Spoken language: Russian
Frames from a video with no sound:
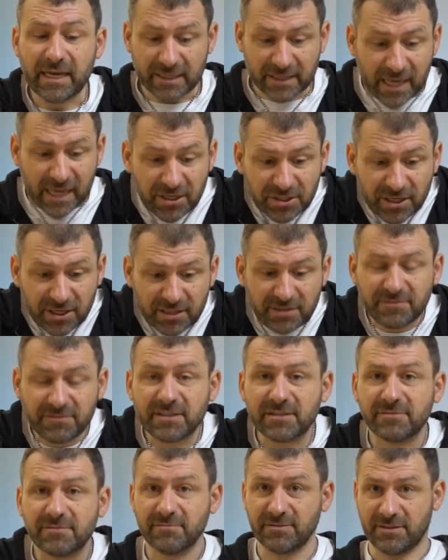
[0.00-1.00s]
Наша
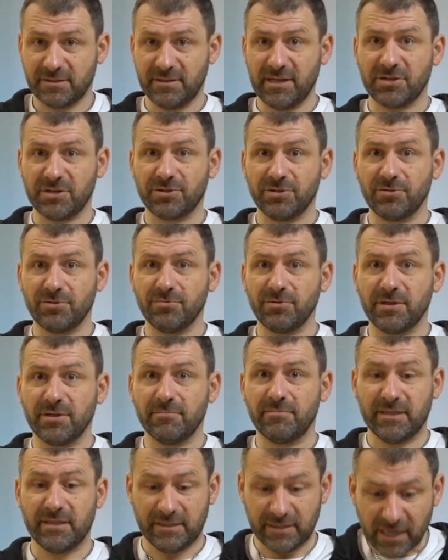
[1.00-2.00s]
ответственность, наши
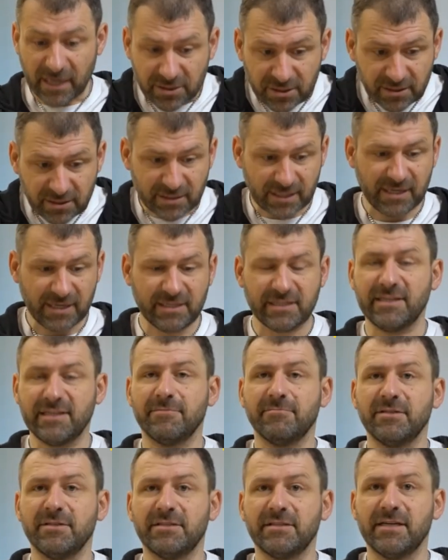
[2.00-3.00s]
руки, Наши
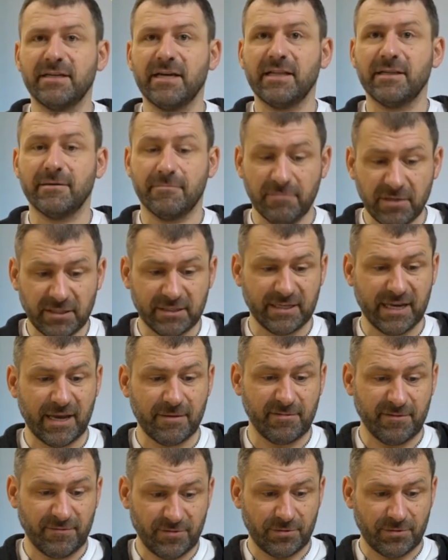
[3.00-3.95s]
строительные материалы мы сами,